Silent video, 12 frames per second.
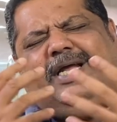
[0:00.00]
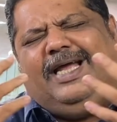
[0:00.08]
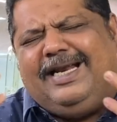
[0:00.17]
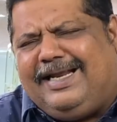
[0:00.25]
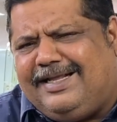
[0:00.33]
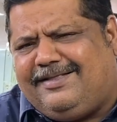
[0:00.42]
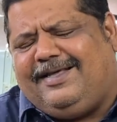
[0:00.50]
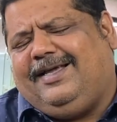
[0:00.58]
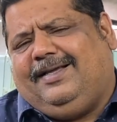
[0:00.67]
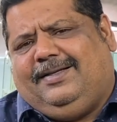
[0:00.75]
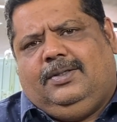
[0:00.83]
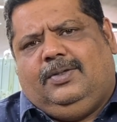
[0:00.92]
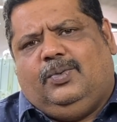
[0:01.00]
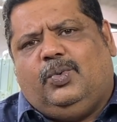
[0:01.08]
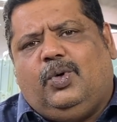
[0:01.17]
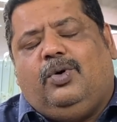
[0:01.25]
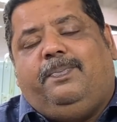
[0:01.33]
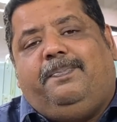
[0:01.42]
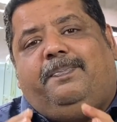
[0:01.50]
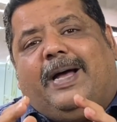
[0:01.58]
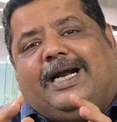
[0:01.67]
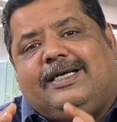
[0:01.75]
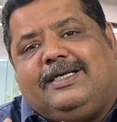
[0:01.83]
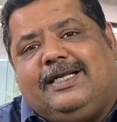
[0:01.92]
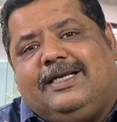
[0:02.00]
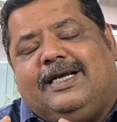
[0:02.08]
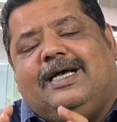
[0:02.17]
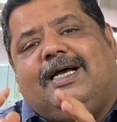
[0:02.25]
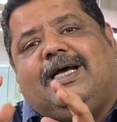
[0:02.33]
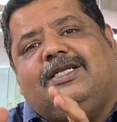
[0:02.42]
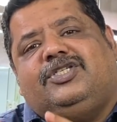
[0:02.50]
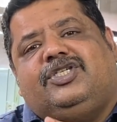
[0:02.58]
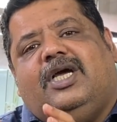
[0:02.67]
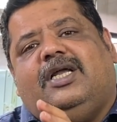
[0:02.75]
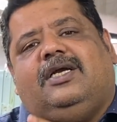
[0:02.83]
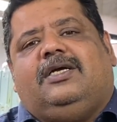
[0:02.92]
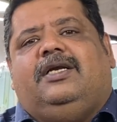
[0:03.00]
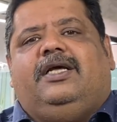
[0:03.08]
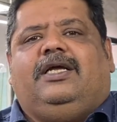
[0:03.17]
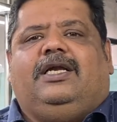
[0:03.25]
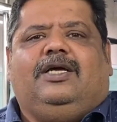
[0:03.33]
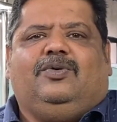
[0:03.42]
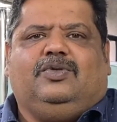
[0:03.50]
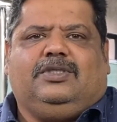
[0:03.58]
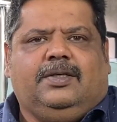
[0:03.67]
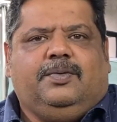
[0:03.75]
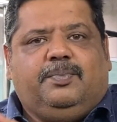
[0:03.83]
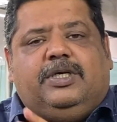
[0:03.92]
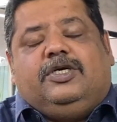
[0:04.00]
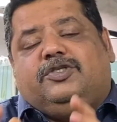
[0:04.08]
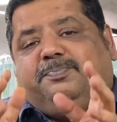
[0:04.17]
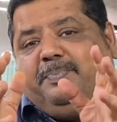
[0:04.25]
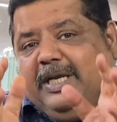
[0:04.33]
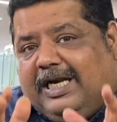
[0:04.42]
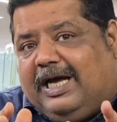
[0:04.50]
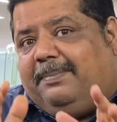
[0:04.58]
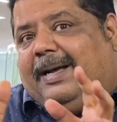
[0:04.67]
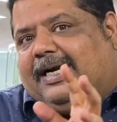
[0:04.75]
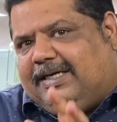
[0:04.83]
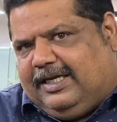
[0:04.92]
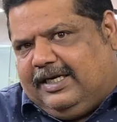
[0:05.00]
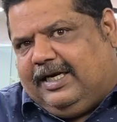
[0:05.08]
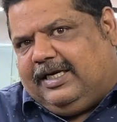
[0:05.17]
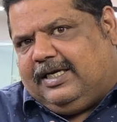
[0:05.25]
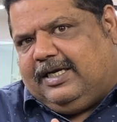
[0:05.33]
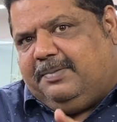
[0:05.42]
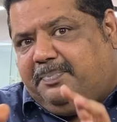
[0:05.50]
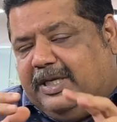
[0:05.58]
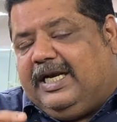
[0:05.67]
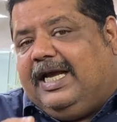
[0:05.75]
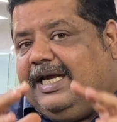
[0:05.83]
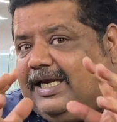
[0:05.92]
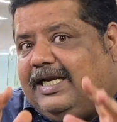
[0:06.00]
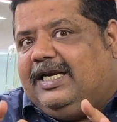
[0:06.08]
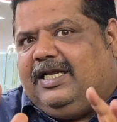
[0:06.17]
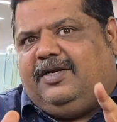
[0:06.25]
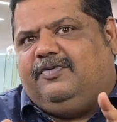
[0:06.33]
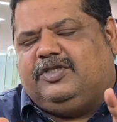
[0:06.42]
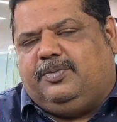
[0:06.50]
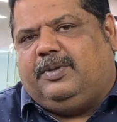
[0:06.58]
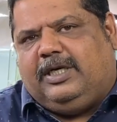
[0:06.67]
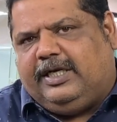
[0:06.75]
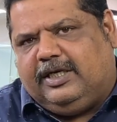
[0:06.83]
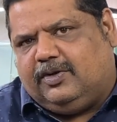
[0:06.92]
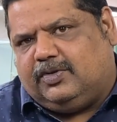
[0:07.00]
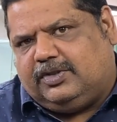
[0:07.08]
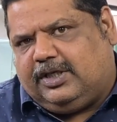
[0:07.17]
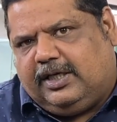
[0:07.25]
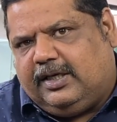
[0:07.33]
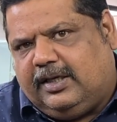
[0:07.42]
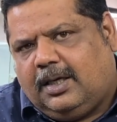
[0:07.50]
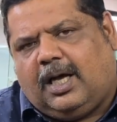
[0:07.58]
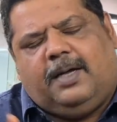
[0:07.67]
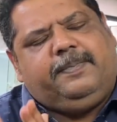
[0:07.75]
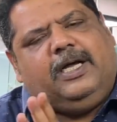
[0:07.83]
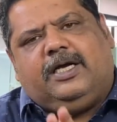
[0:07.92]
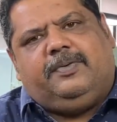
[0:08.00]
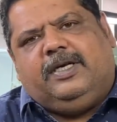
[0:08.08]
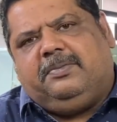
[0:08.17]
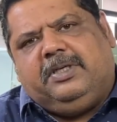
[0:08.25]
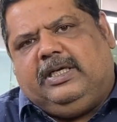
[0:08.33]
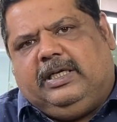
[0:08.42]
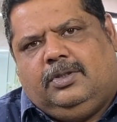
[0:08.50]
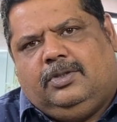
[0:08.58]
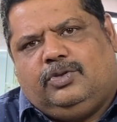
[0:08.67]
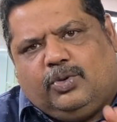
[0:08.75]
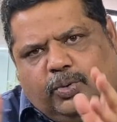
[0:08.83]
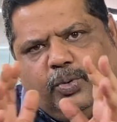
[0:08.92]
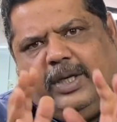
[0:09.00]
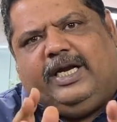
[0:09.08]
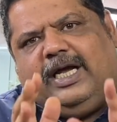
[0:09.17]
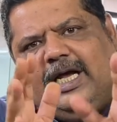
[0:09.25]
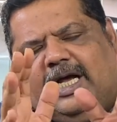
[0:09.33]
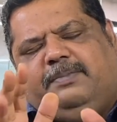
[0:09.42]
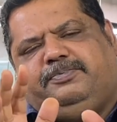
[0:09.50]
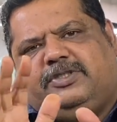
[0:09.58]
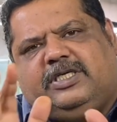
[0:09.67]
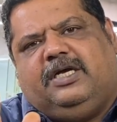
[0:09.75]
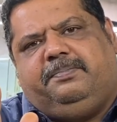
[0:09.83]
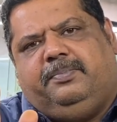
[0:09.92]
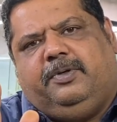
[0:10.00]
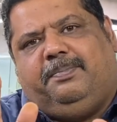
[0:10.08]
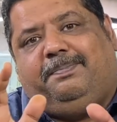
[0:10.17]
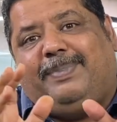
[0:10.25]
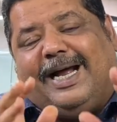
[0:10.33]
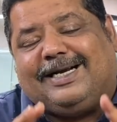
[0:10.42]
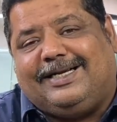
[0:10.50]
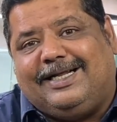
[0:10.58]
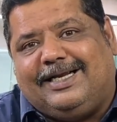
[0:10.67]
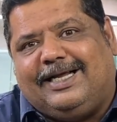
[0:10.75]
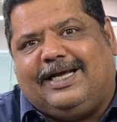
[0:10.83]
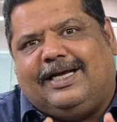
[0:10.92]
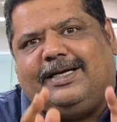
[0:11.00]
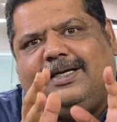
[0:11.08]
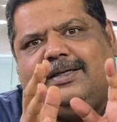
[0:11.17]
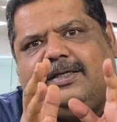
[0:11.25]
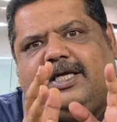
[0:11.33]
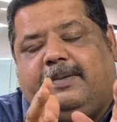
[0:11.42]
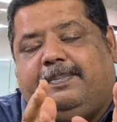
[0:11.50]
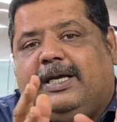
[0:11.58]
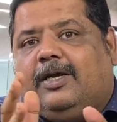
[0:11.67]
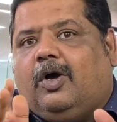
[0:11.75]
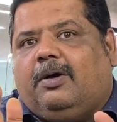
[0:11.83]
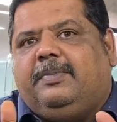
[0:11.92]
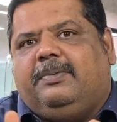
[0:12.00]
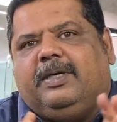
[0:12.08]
एनीथिंग वो बैक्टीरिया अच्छा रखने के लिए होता है बिकॉज बिना बैक्टीरिया का बिना इन इनविजिबल हीरोज के आपका एक्वेरियम नहीं है तो हुए ना आप सब बैक्टीरिया कीपिंग हॉबी में